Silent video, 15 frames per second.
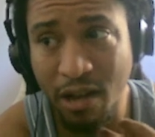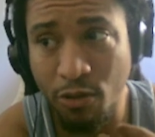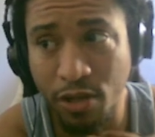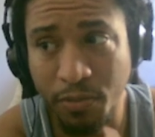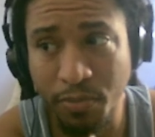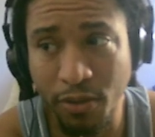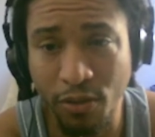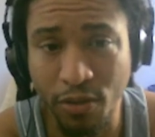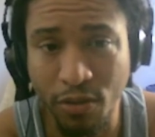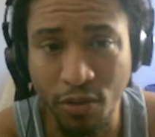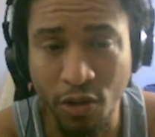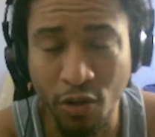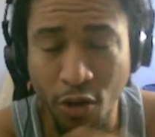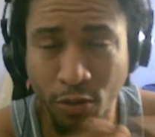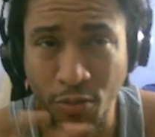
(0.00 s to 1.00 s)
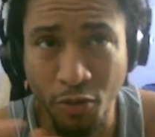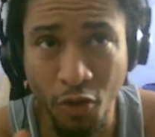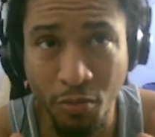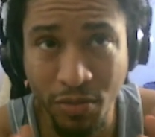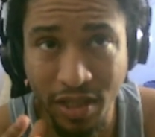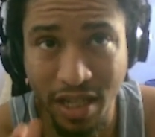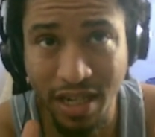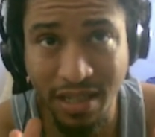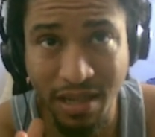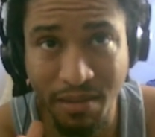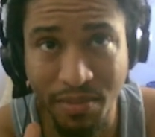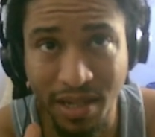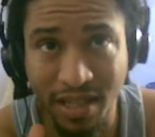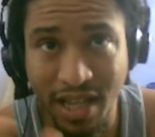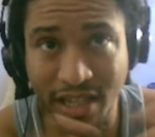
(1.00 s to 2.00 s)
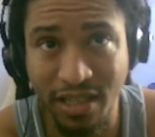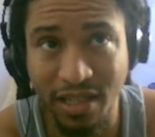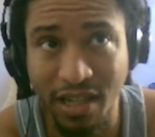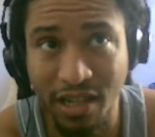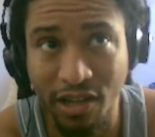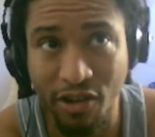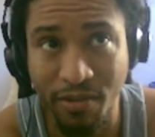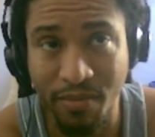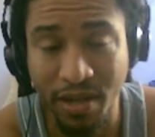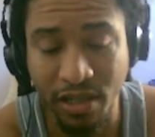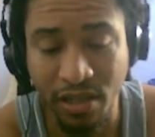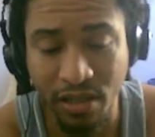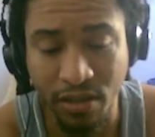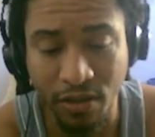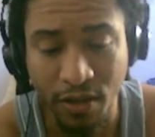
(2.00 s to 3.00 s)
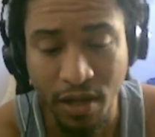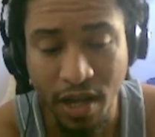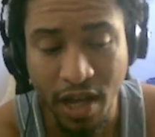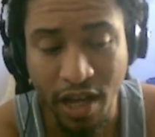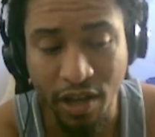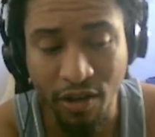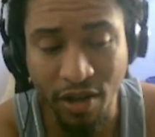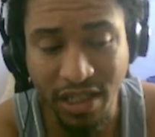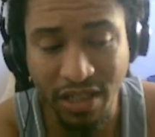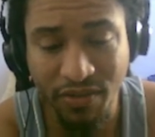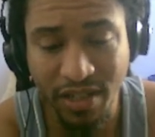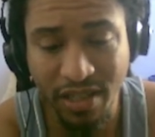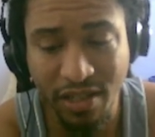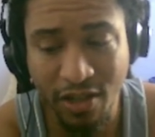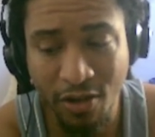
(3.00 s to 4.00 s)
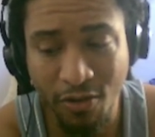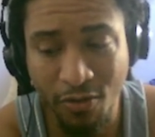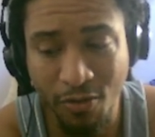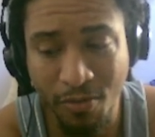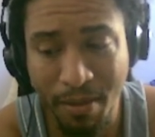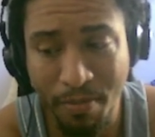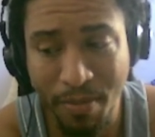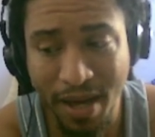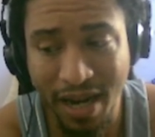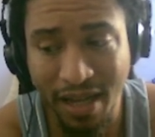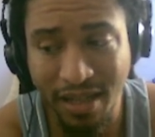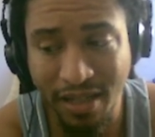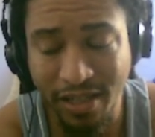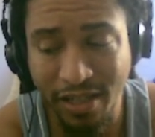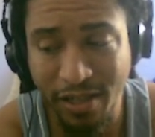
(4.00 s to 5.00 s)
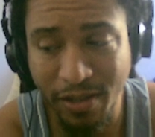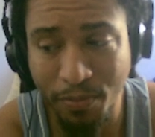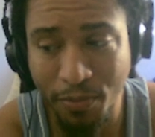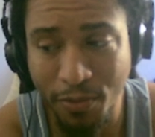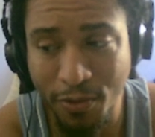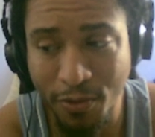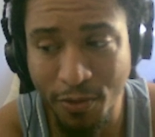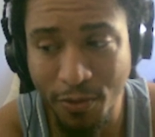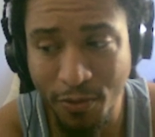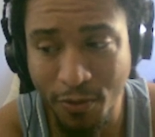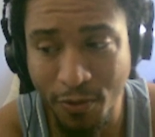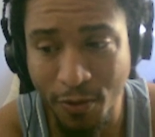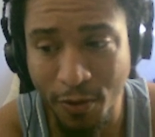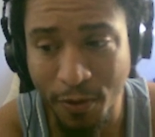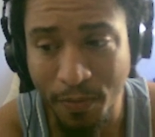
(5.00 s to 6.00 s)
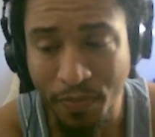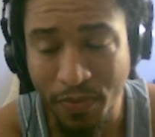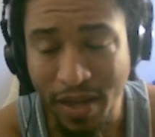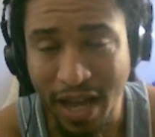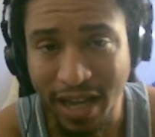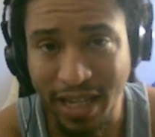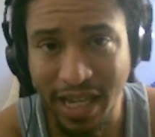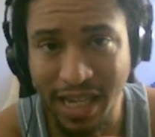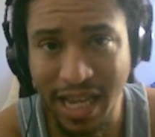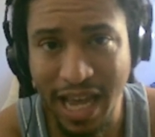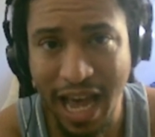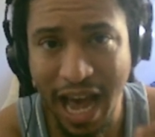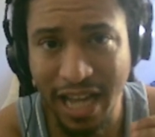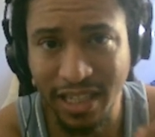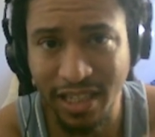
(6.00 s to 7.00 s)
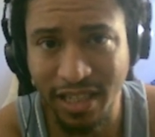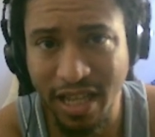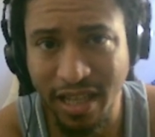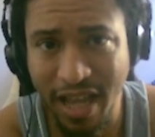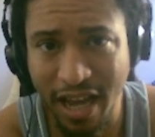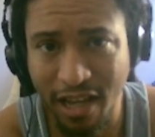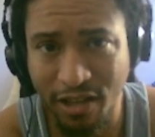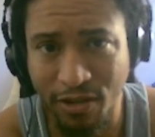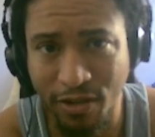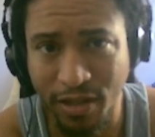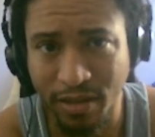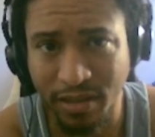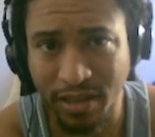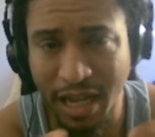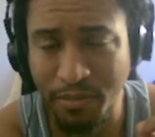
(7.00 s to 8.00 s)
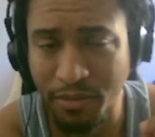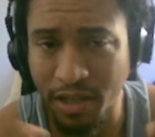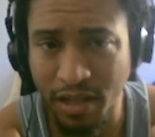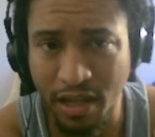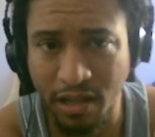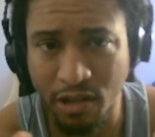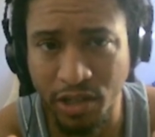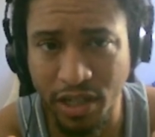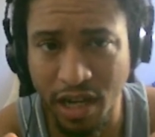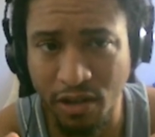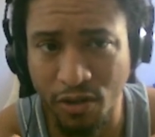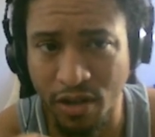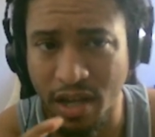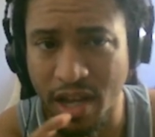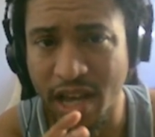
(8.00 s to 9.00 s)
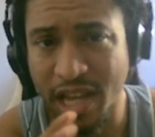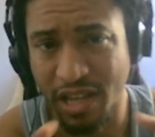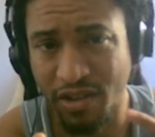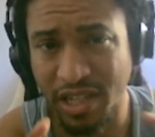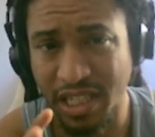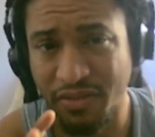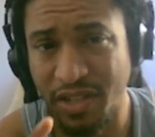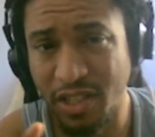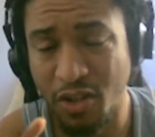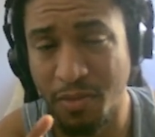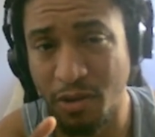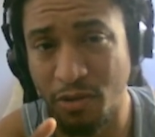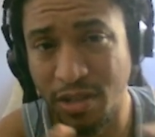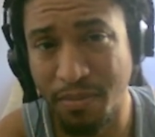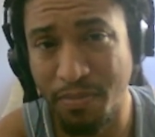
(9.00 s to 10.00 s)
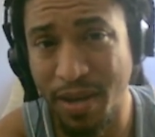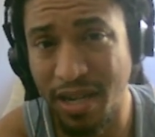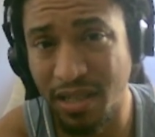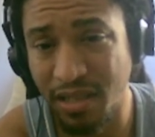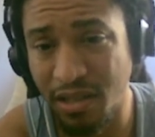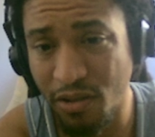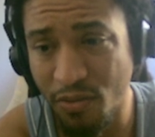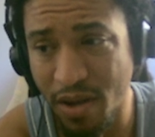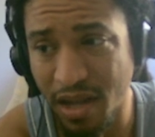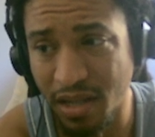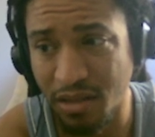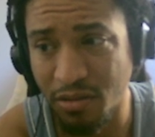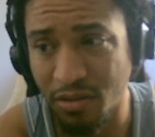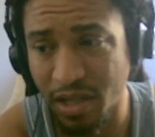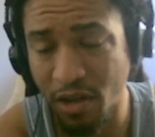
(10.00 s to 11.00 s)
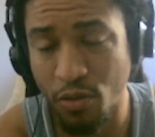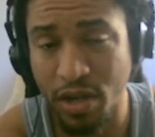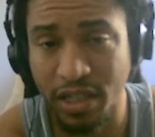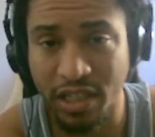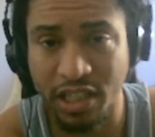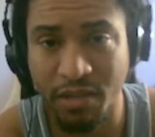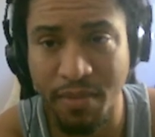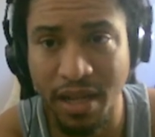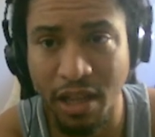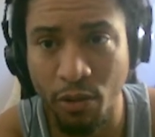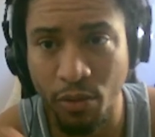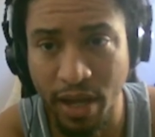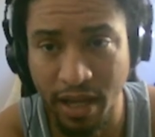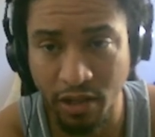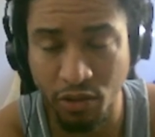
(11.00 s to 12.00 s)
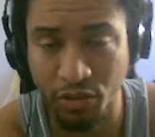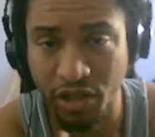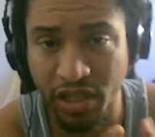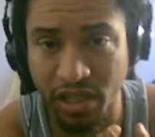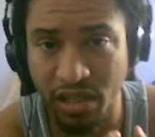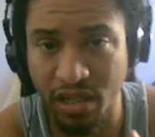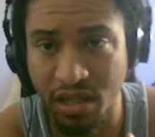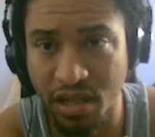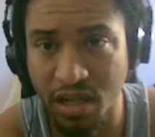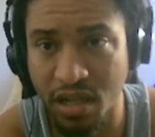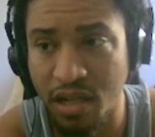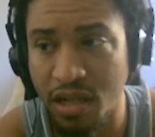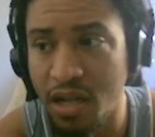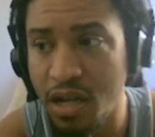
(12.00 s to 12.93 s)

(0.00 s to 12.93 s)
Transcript: ou de piloto. E qual como seria essa habilidade dele que eu imagino? Eu acho que vai ser uma parada tipo aquele hat detector, sabe? Detector de calor. Eu acho que vai ser uma coisa parecida com essa. Não sei quando a gente mata alguém em sutica.